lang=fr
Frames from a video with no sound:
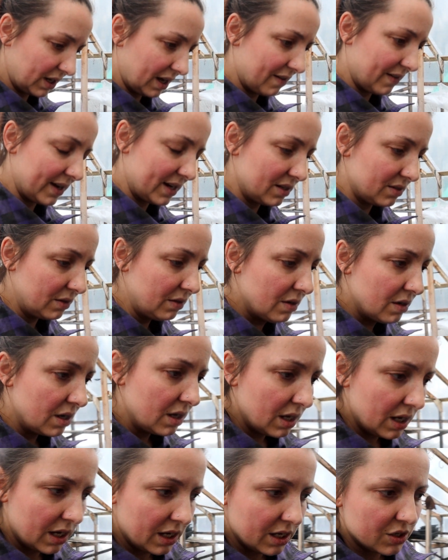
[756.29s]
travails là.
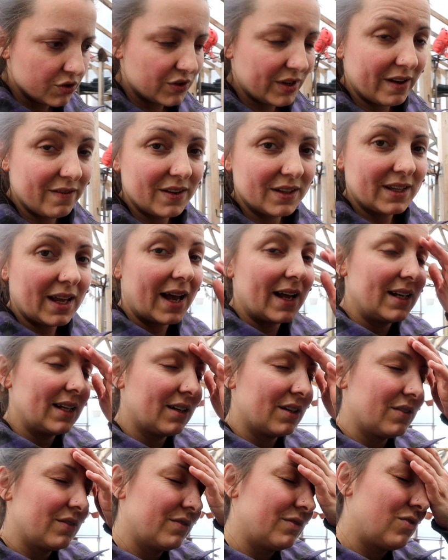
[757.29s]
Je vous invite à aller
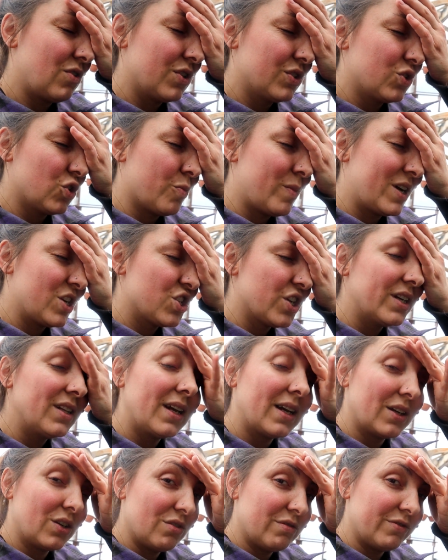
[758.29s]
voir sur ma chaîne
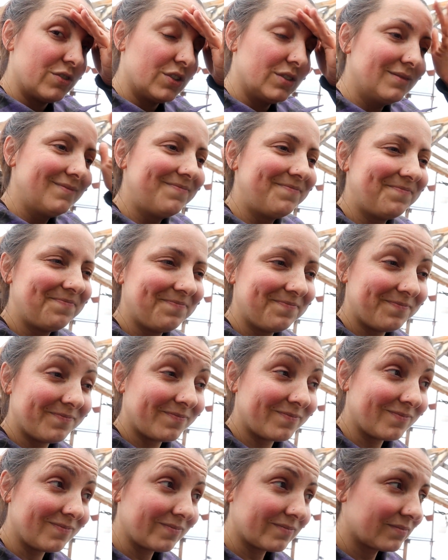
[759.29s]
anglophone
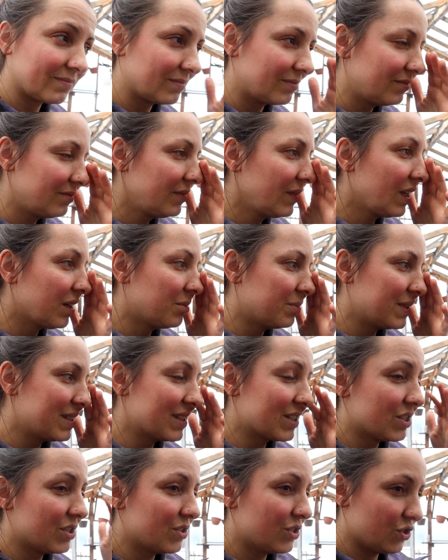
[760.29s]

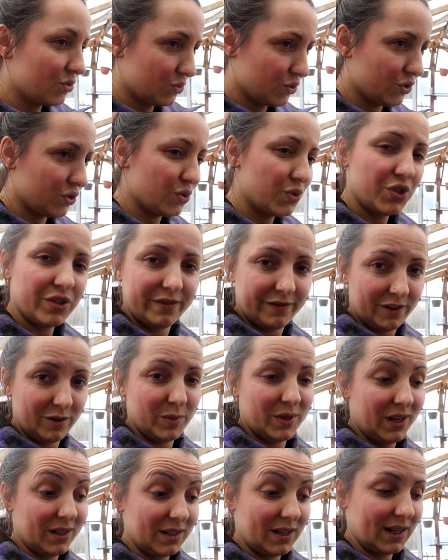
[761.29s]
parce qu'aujourd'hui j'ai
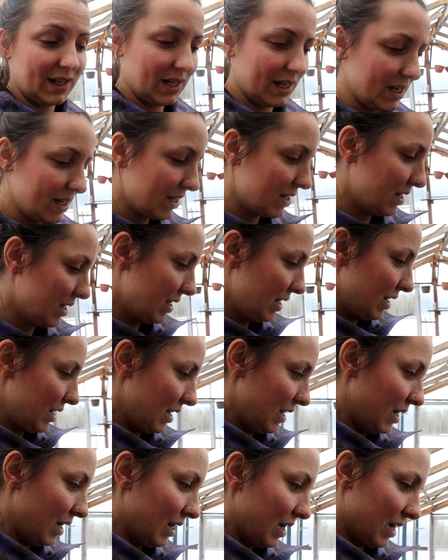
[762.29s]
filmé en anglais.
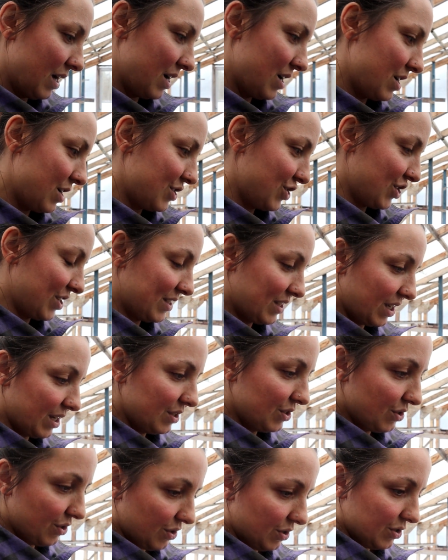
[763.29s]
Euh, j'essaie
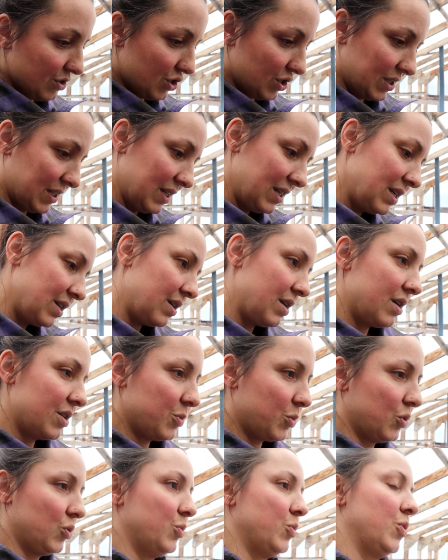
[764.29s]
de. Je sais que
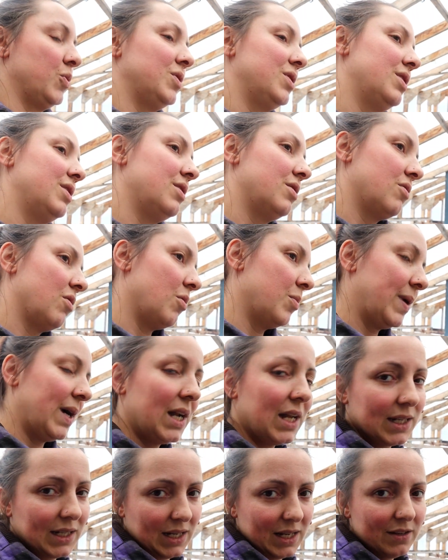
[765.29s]
c'est pas tout le monde qui comprend
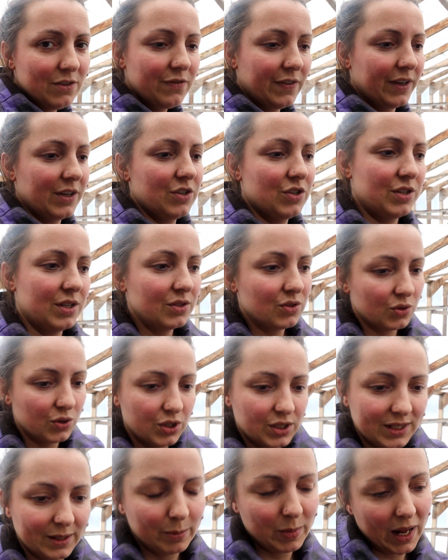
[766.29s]
l'anglais, fait que c'est sûr
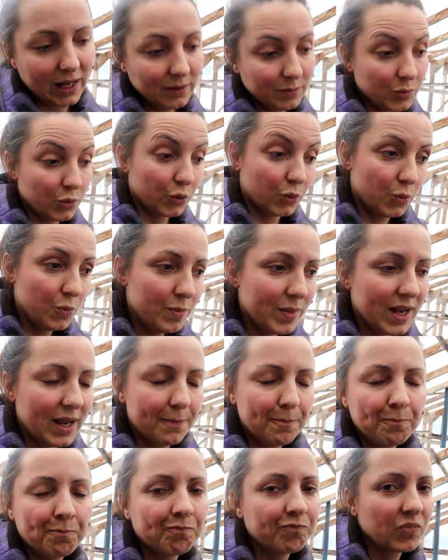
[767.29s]
que c'est plate pour eux, mais
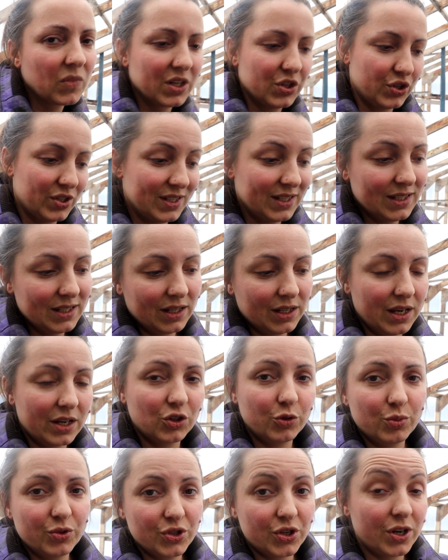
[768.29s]
je sais qu'il y
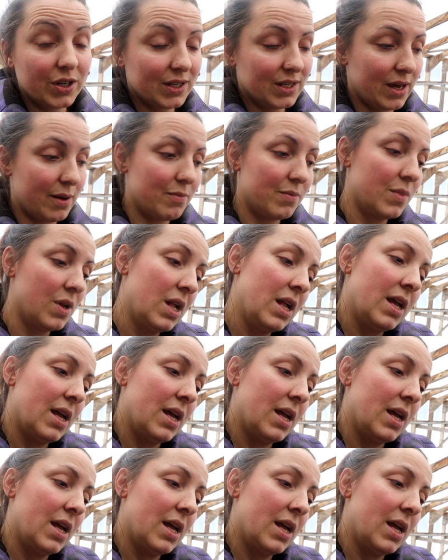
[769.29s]
en a plusieurs qui aiment.